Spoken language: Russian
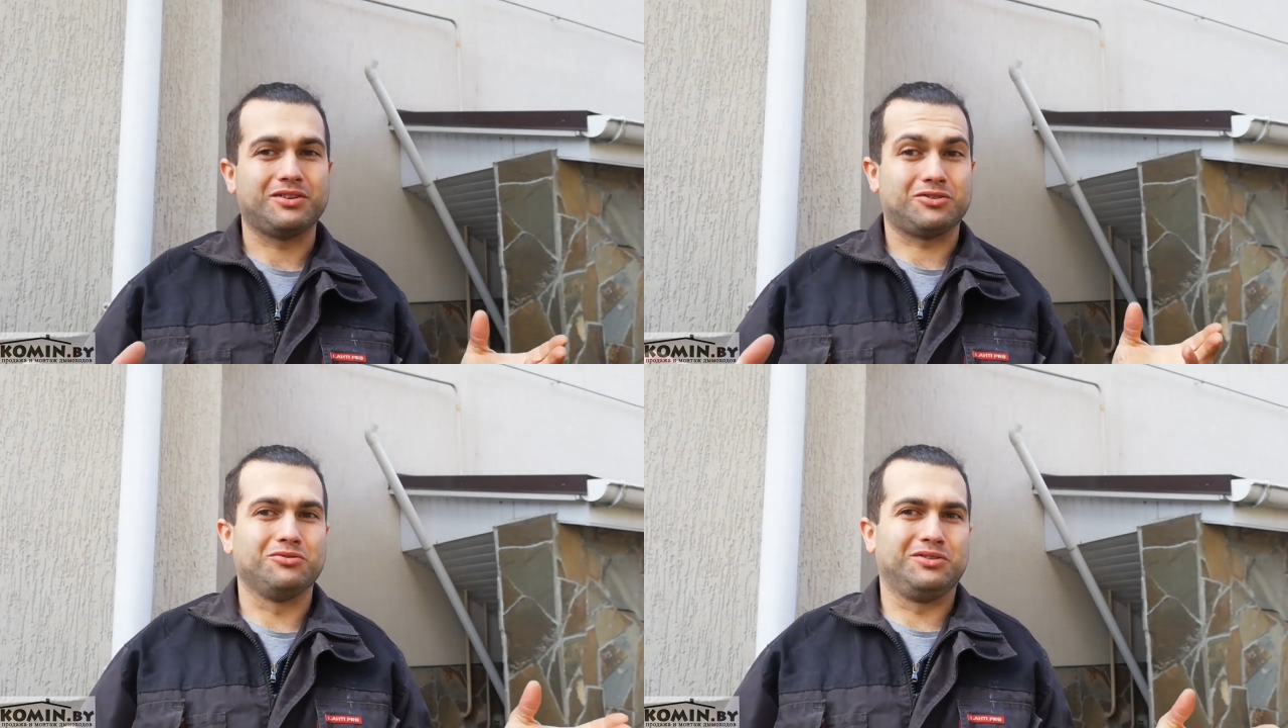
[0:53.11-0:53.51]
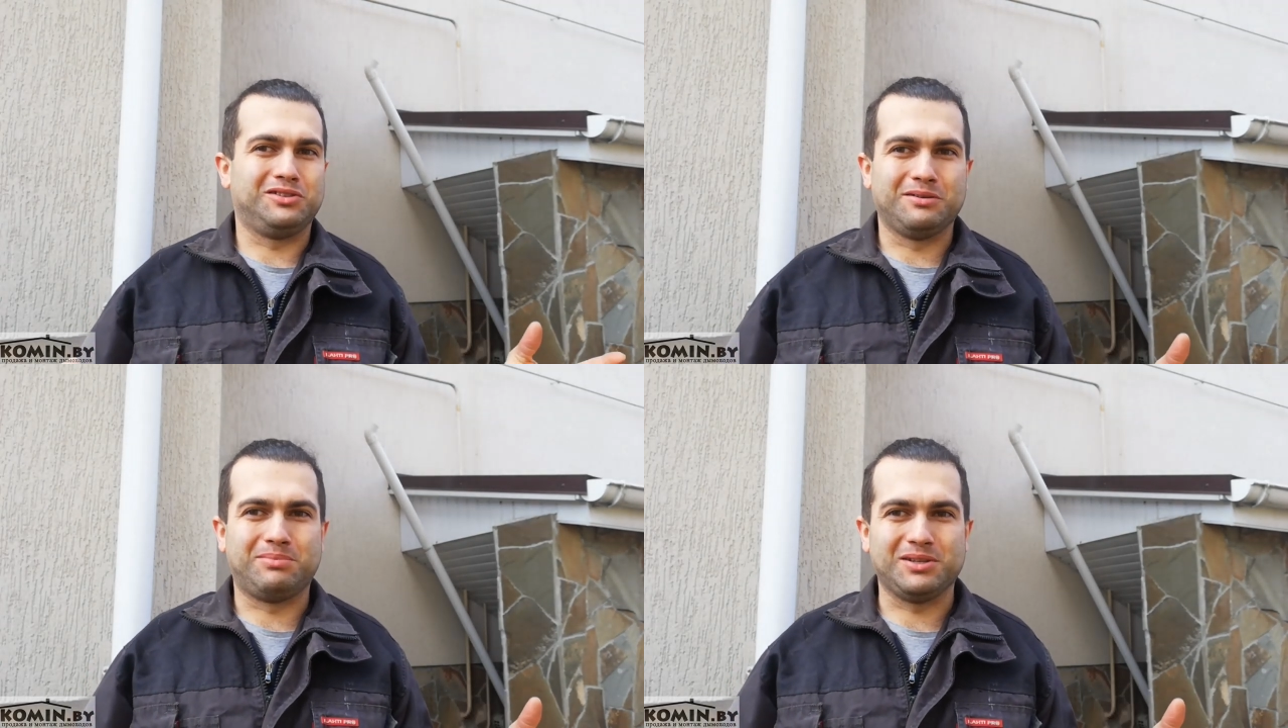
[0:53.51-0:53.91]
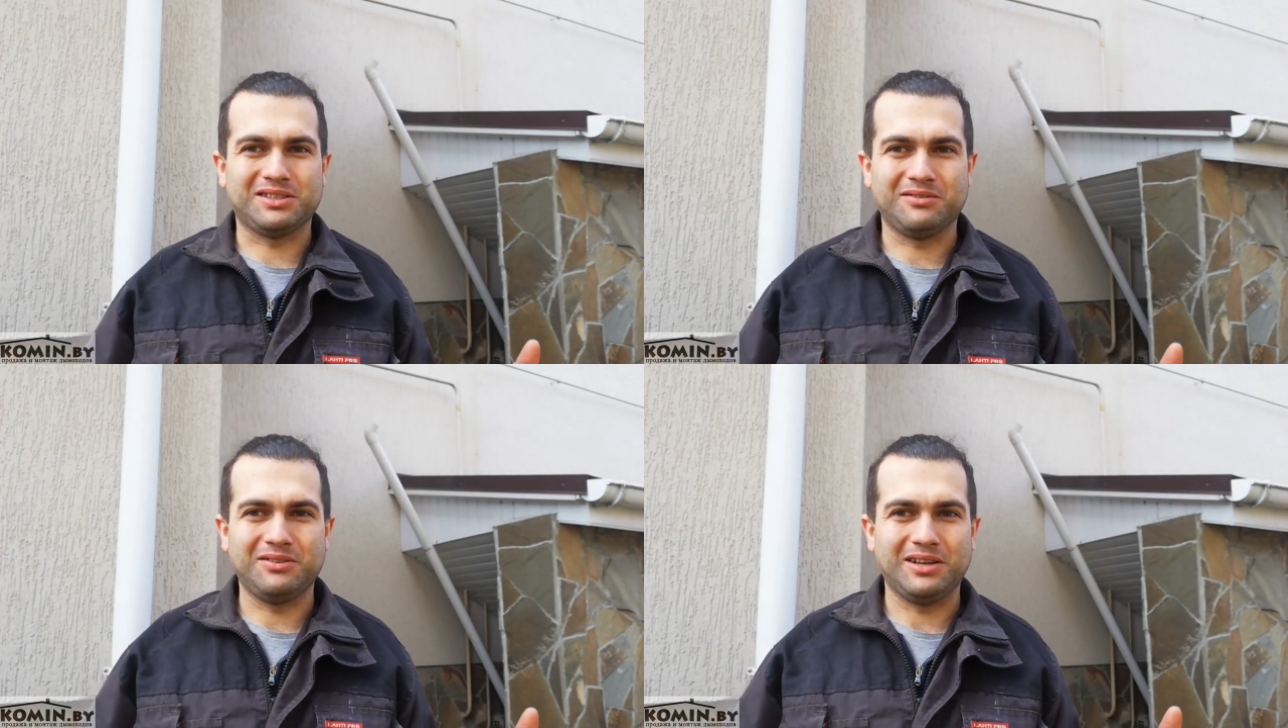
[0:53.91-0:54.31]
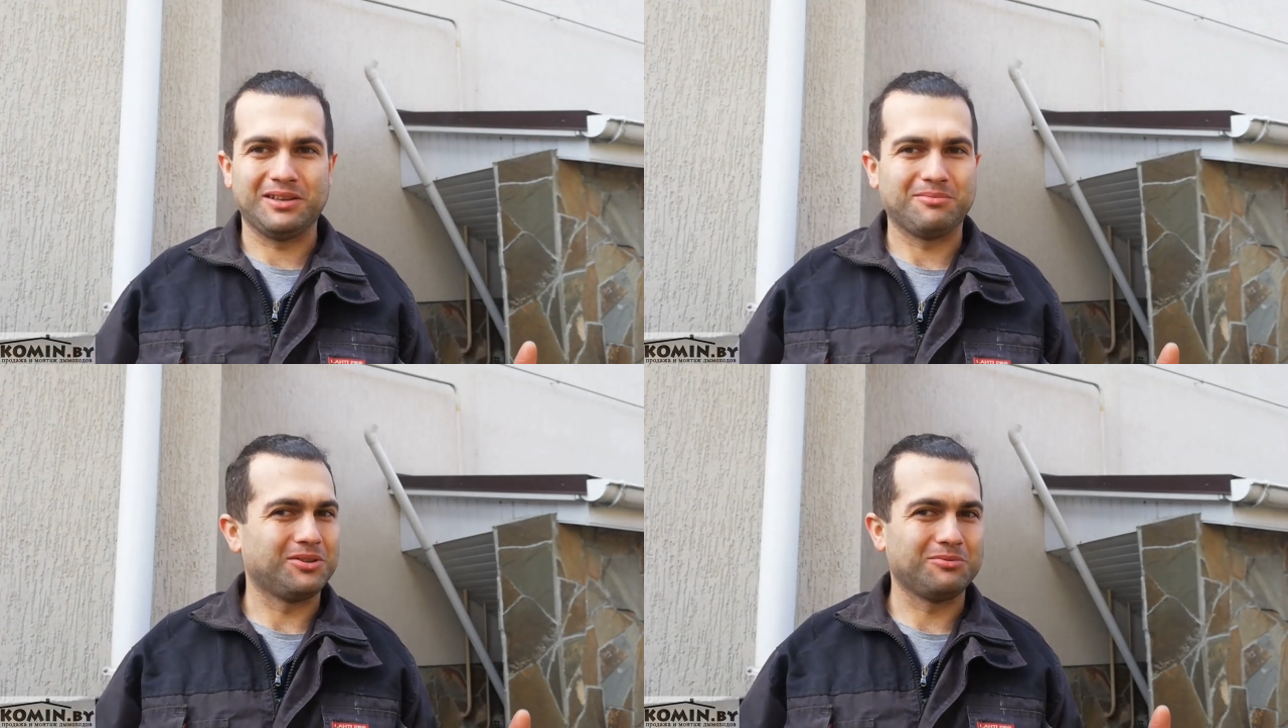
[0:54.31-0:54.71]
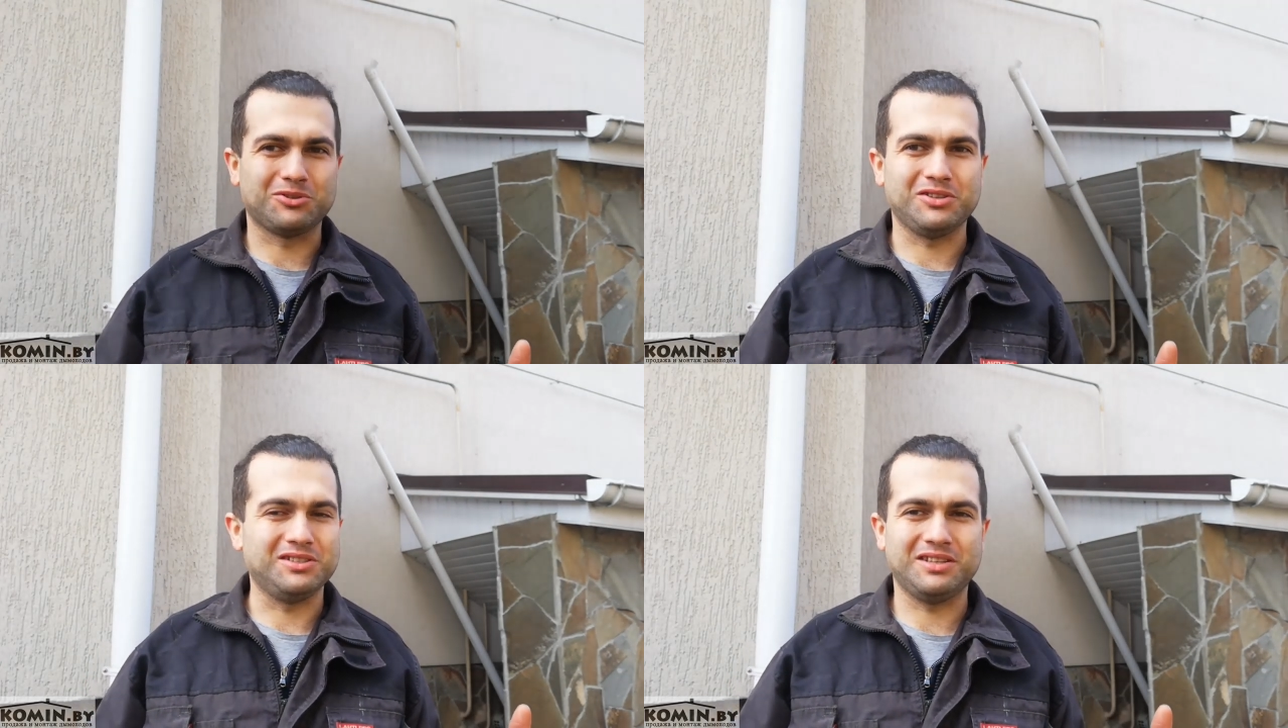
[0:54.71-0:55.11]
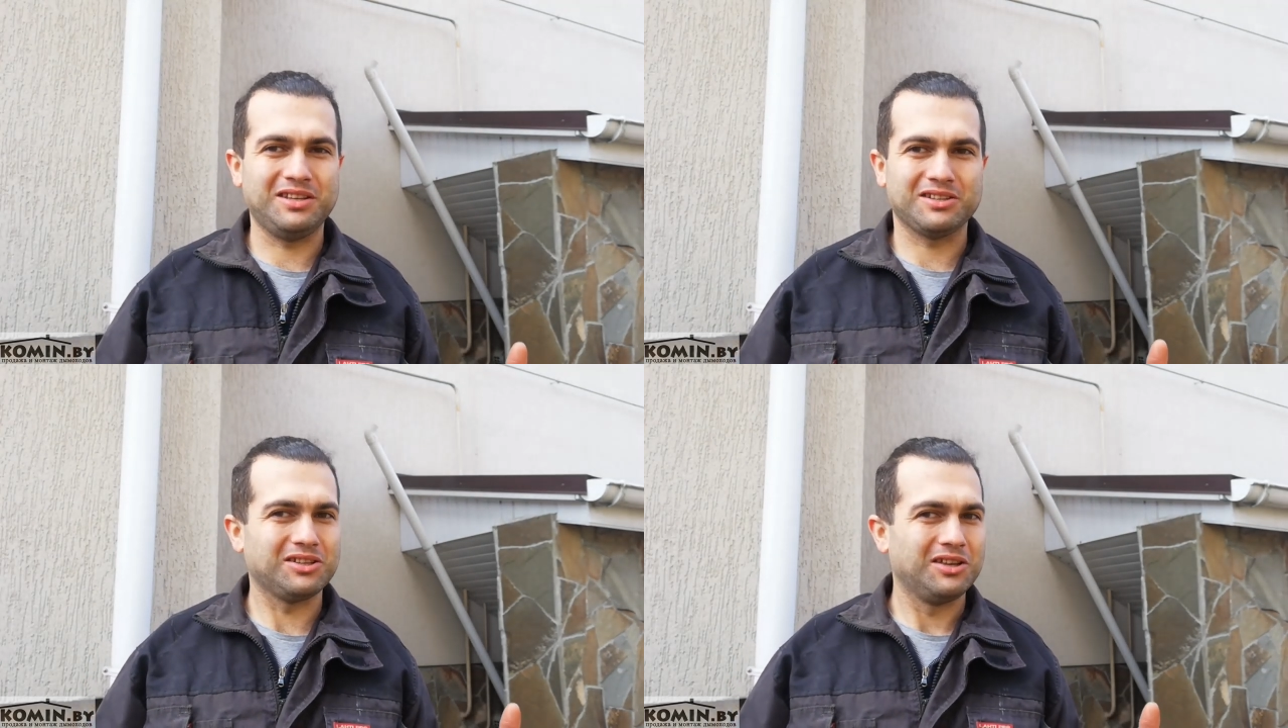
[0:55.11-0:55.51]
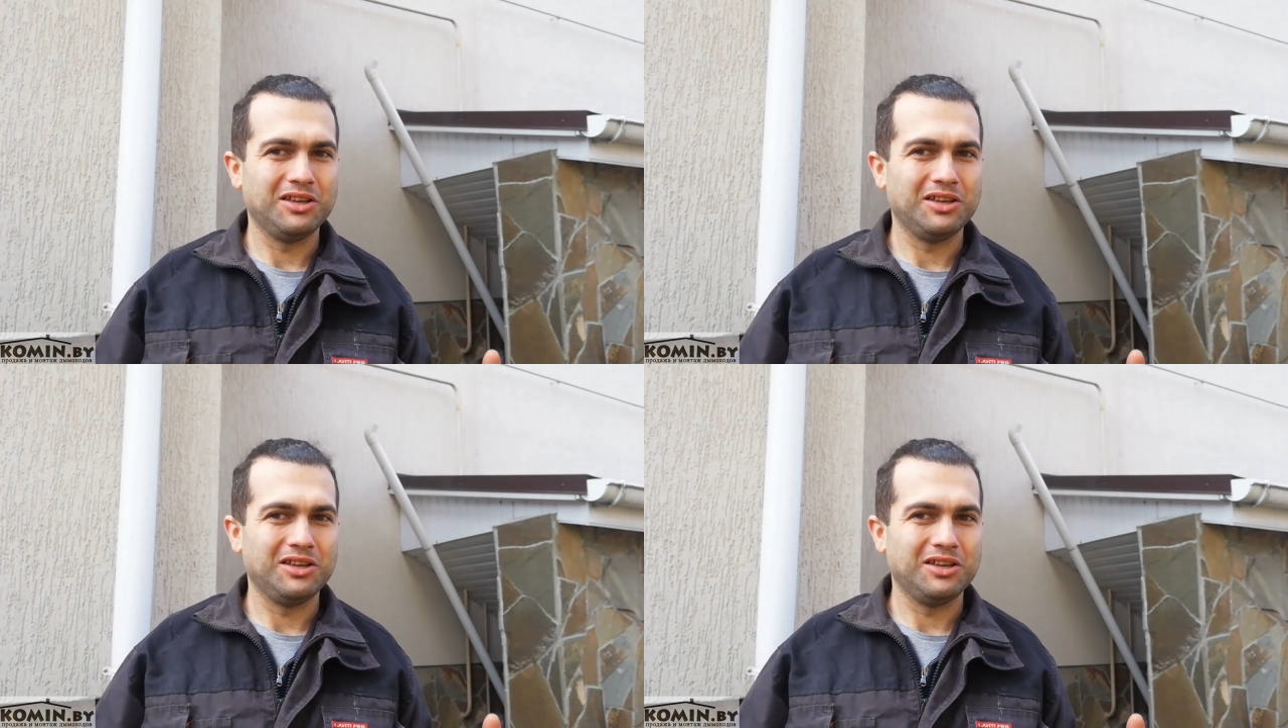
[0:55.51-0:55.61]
что он из себя представляет, потому что интересно.